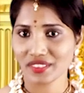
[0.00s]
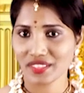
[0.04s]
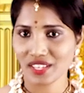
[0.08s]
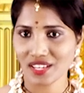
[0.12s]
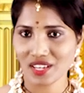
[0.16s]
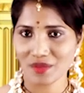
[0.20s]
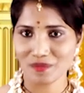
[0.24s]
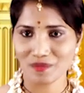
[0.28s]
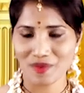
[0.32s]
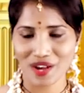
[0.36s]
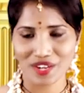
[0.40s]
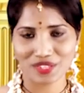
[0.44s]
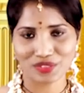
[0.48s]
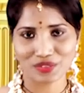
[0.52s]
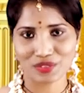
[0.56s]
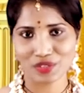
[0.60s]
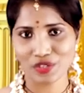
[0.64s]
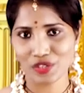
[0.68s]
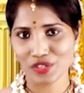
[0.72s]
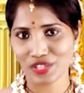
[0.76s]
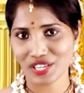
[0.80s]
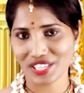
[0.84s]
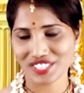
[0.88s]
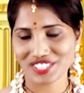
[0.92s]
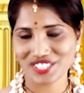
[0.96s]
తన
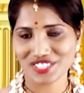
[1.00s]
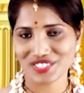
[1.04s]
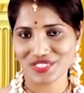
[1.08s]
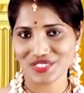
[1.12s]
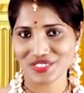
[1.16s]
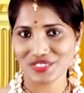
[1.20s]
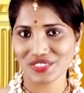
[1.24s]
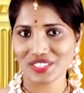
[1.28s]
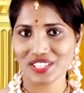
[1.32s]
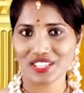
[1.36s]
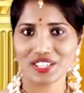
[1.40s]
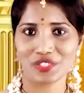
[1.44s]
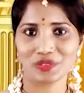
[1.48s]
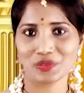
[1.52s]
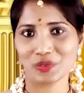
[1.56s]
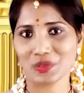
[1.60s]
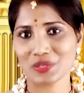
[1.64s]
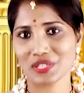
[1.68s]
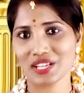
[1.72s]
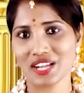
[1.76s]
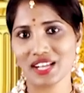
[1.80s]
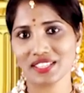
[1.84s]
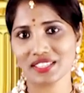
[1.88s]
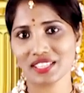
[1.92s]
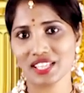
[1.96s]
భక్తులను రక్షిస్తుందన్న
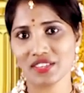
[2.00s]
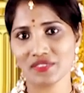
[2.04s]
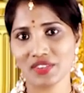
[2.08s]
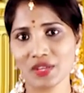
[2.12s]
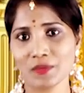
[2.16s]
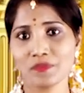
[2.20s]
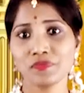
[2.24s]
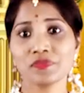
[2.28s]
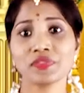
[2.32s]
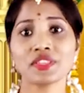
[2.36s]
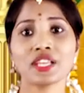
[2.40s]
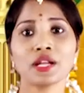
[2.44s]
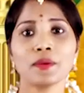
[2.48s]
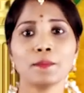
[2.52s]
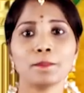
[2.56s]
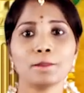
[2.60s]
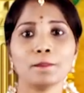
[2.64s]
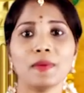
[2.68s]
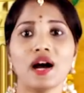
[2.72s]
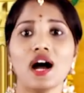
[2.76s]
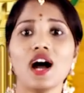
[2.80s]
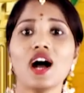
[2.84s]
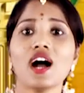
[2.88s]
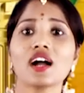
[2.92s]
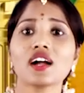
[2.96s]
దుర్గాదేవి
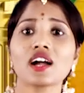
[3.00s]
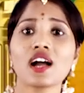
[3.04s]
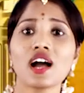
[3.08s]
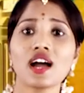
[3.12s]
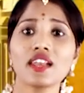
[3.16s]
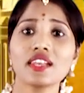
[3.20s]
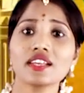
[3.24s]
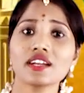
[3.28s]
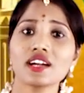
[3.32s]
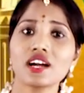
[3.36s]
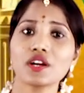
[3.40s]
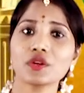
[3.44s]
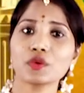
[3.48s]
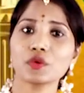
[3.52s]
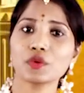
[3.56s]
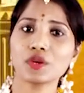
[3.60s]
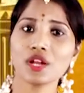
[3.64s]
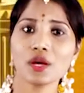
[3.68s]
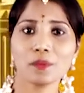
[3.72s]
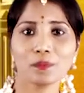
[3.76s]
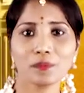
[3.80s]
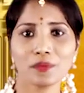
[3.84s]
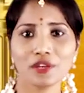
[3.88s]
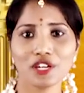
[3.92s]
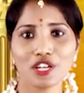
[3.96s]
మహాకాళిగా
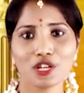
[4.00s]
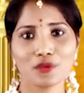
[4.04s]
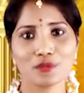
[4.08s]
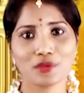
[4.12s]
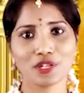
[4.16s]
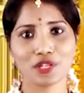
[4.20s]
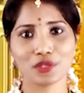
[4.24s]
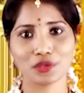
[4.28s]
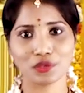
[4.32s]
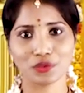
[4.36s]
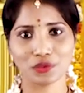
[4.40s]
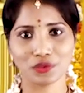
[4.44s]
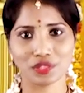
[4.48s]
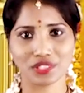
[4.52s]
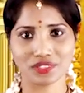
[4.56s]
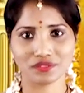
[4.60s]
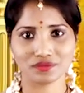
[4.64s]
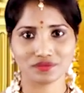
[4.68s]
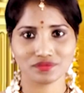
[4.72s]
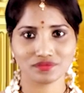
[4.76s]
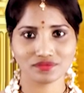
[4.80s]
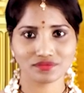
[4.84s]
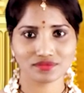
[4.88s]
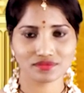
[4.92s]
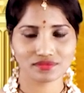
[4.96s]
కూడా పిలువబడుతుంది
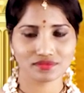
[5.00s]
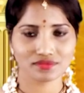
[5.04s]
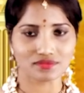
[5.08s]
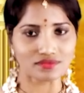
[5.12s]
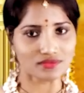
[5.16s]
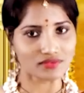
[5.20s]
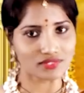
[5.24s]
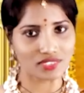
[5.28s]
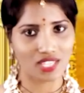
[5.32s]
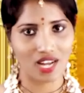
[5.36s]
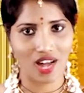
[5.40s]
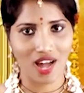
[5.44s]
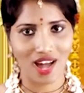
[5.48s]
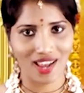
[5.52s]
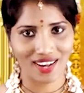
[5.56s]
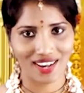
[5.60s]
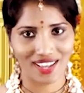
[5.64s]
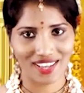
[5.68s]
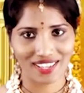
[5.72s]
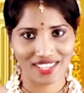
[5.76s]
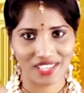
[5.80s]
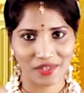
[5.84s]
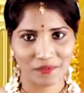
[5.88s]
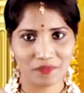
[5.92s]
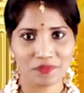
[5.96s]

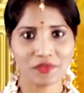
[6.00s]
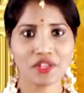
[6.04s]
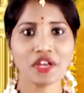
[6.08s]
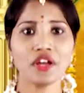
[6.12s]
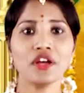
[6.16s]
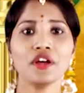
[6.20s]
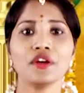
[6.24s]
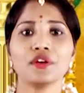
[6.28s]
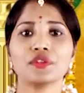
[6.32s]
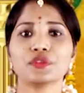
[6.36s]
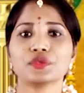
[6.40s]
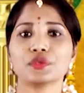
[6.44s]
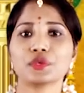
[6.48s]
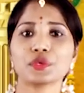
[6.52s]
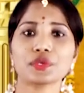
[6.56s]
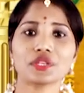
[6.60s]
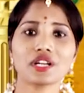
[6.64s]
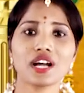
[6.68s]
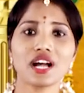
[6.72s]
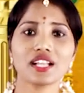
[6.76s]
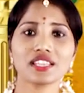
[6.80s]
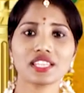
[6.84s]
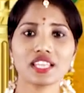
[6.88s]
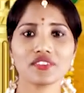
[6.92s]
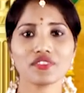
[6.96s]
అలాగే
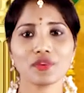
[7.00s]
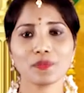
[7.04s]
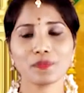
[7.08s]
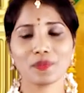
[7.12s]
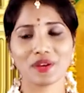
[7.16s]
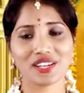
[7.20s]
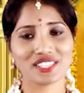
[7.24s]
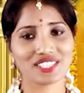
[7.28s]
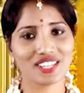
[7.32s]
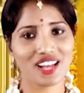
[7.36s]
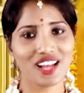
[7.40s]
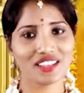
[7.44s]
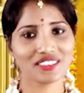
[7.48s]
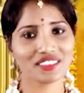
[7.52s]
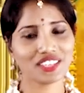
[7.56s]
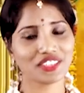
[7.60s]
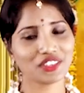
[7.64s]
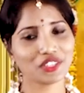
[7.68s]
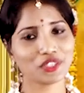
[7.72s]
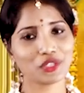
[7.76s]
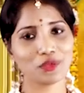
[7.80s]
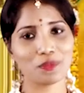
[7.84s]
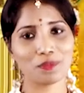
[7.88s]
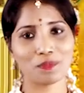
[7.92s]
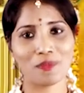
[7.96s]
దుర్గాదేవి
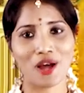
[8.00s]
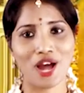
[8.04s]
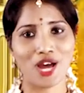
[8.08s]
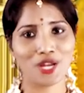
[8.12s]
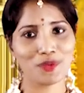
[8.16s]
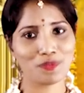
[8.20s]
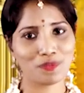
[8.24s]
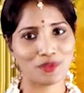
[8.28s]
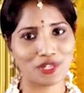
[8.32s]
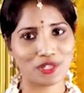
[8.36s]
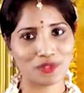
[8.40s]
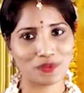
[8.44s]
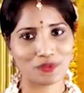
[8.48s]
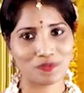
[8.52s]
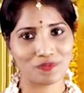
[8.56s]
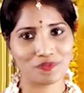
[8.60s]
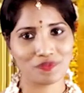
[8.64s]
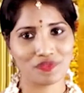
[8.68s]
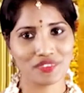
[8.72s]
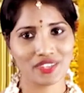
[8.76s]
ప్రశాంతతకు మారుపేరు